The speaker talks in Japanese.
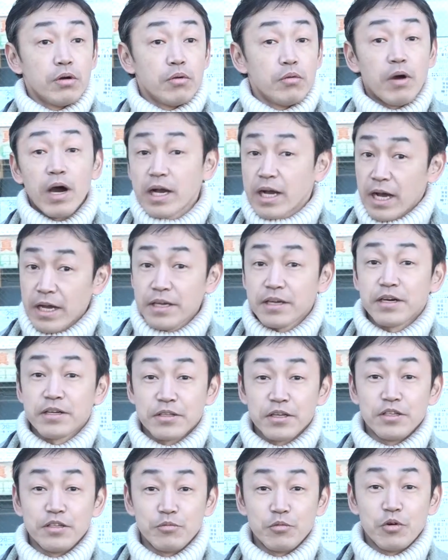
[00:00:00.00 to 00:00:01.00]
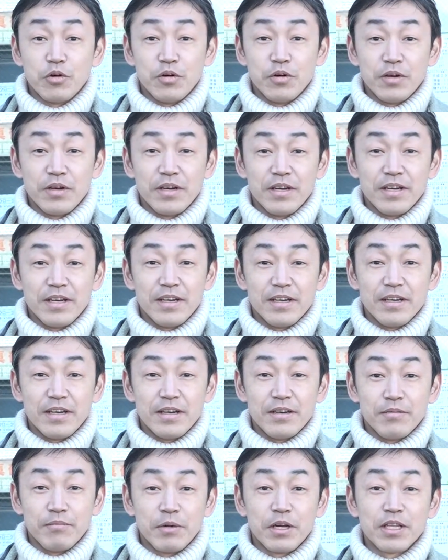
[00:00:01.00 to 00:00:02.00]
若い方にも
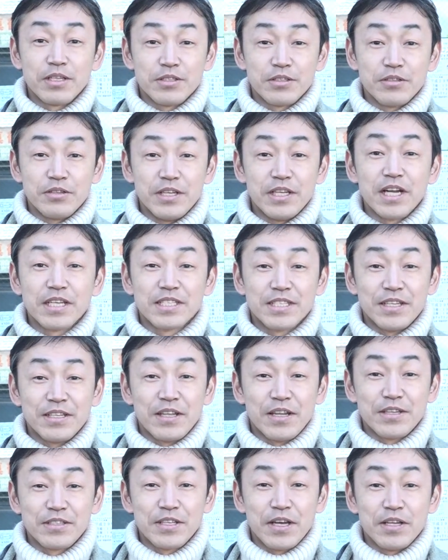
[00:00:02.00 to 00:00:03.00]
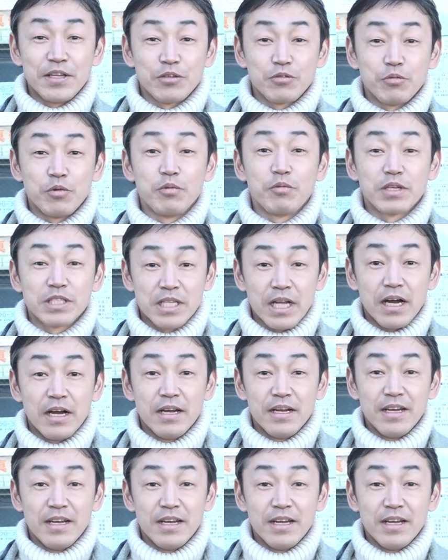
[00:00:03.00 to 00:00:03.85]
真鶴いらしていただきたいなと思いました